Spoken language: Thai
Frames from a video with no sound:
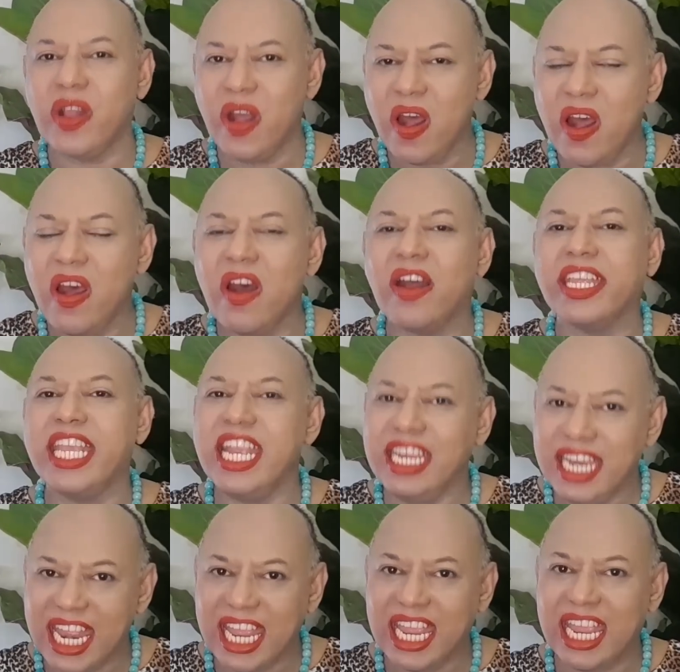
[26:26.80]
ก็ยิ่ง
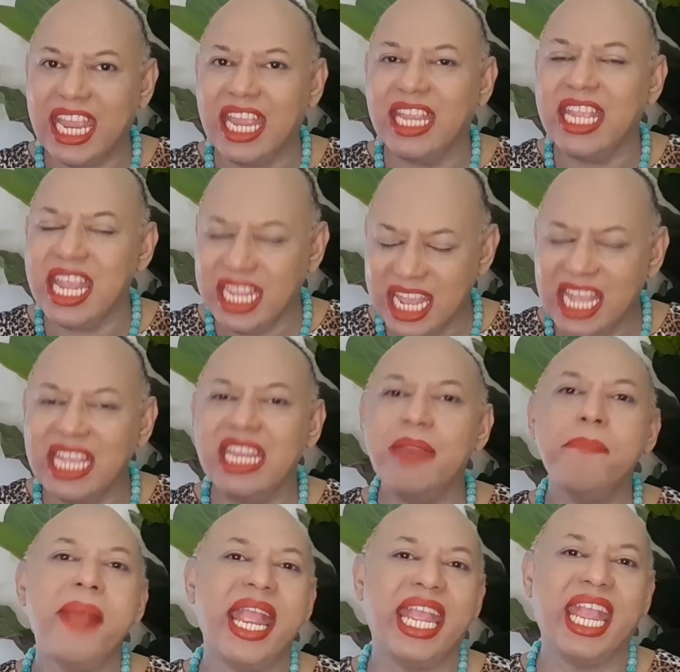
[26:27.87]
ดียิ่งขึ้น
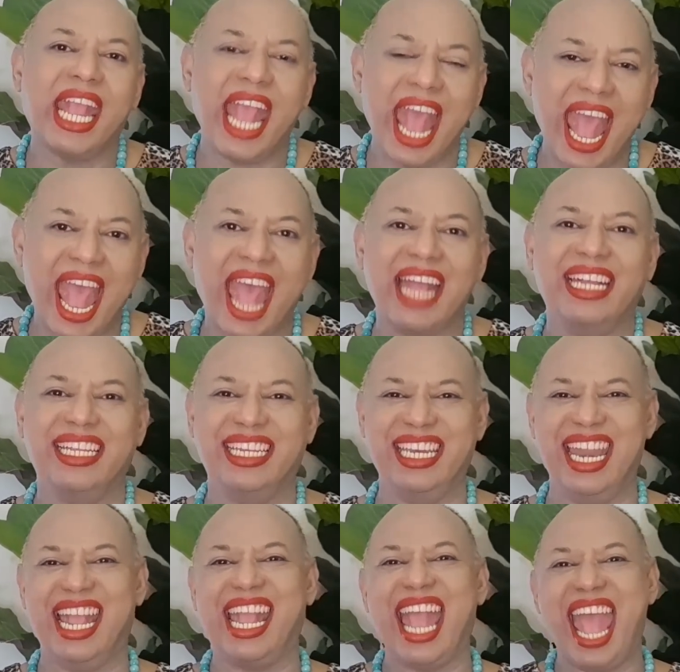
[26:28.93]
ไปค่ะ
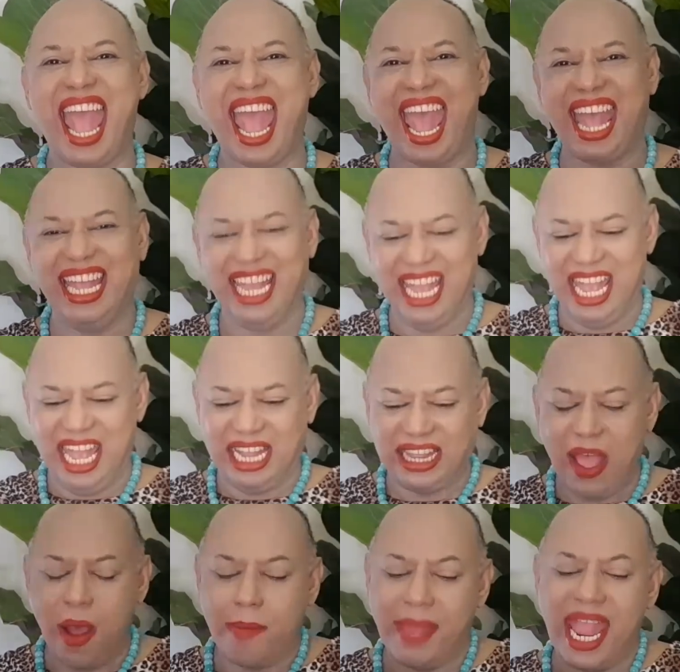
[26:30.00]
นะคะ
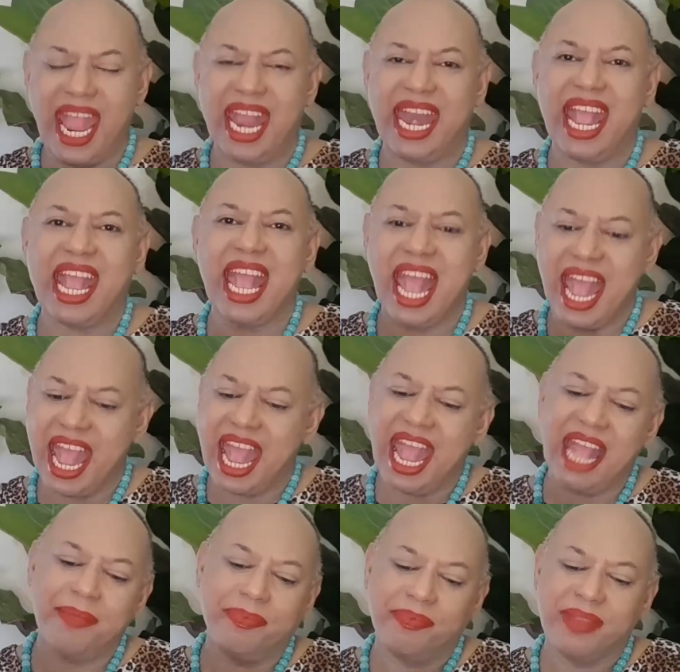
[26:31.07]
ต่อมานะคะ
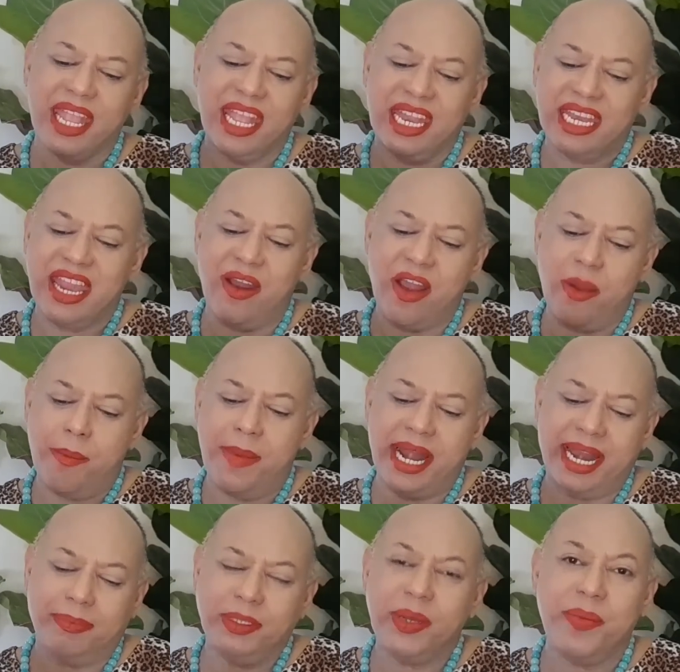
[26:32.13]
เดี๋ยวเรามา
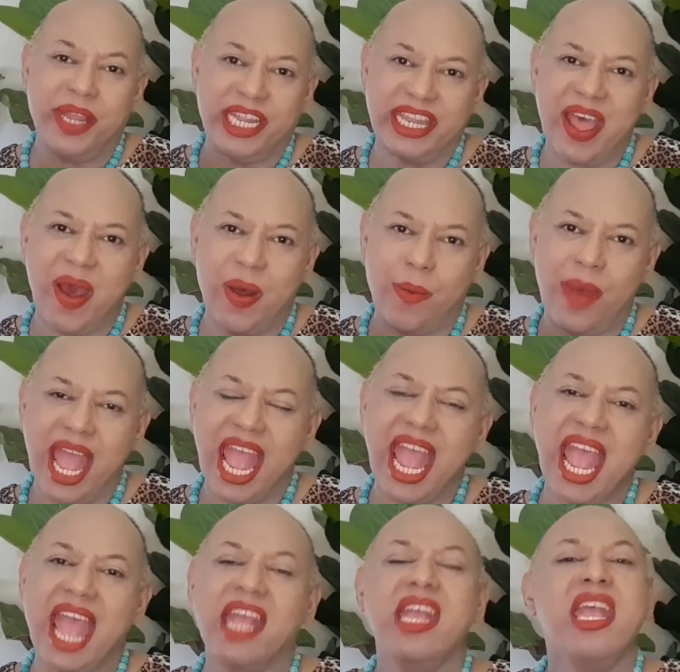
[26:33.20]
รับชมกันต่อว่า
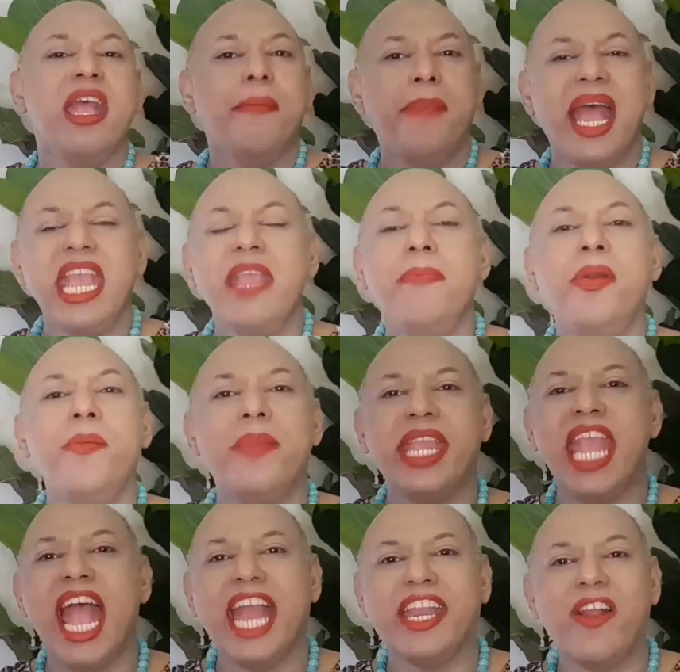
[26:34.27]
ไพ่พรหม
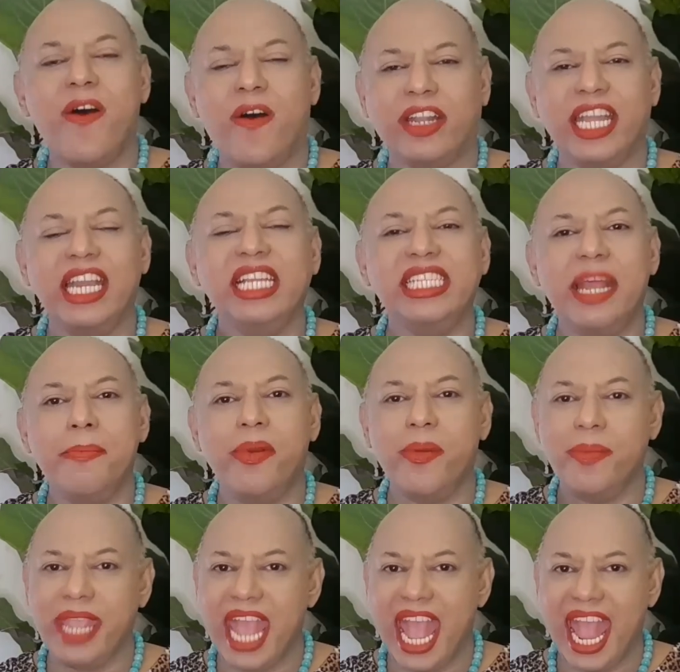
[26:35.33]
ยานของท่านอาจารย์พร
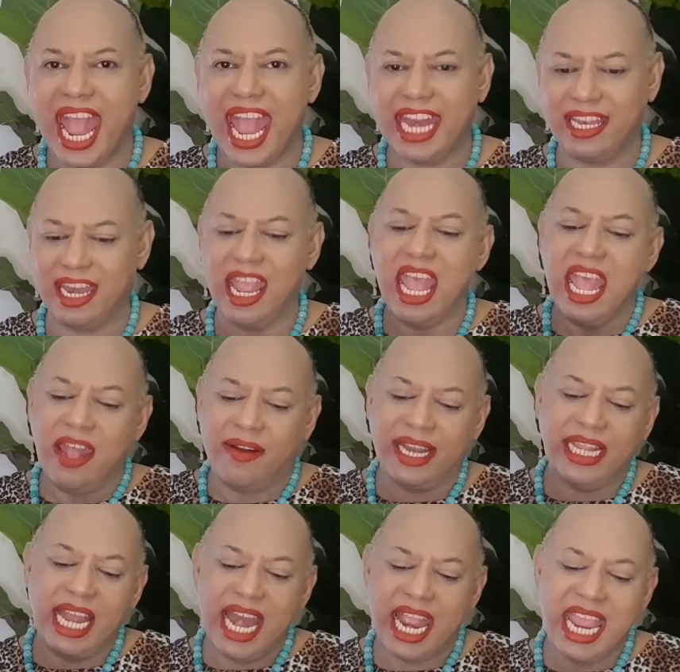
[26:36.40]
หมยานรั
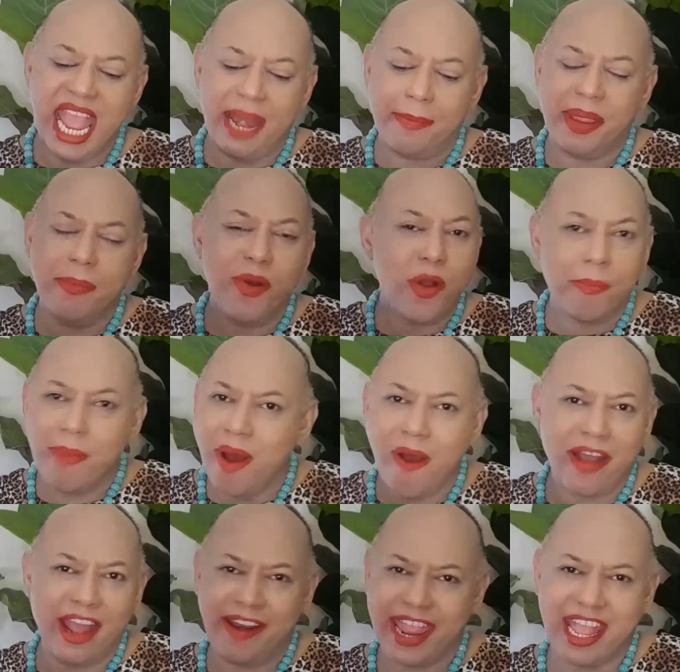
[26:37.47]
ตนยานพิโมกข์บอ
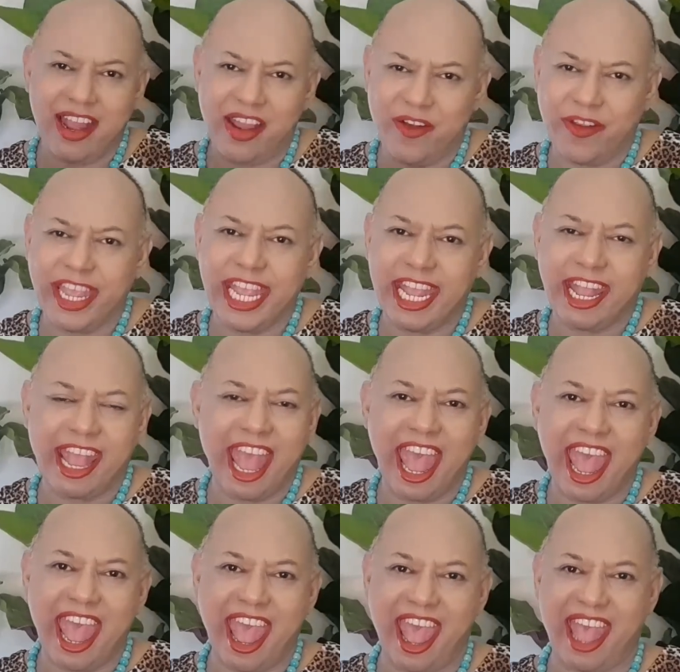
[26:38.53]
กอะไรกับเราอีกค่ะ